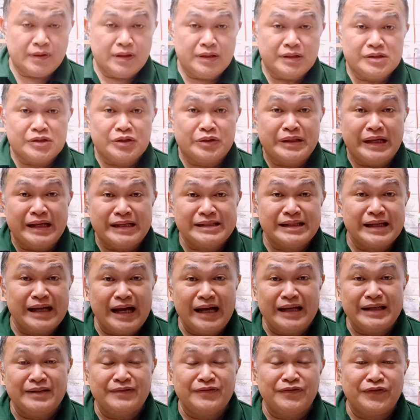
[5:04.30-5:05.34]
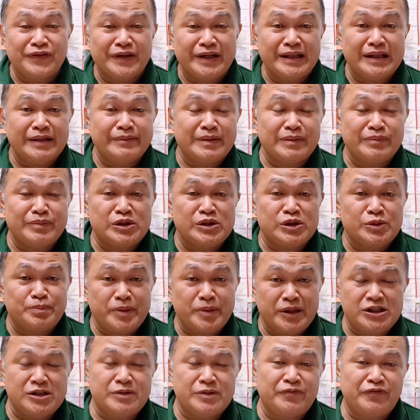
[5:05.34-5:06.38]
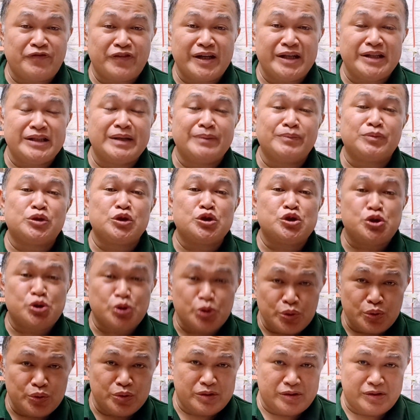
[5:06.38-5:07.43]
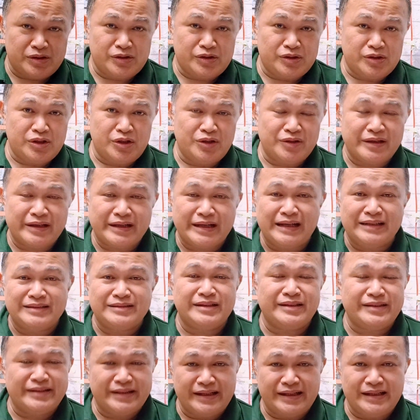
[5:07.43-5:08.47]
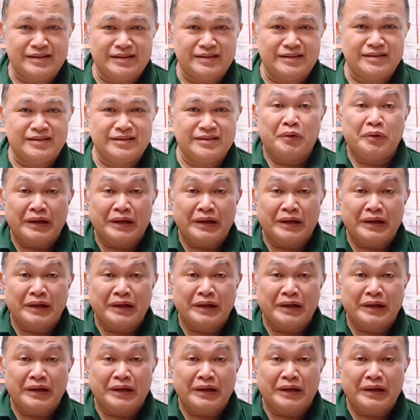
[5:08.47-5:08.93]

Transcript: So nasaan ang freedom of speech, freedom to choose your candidate?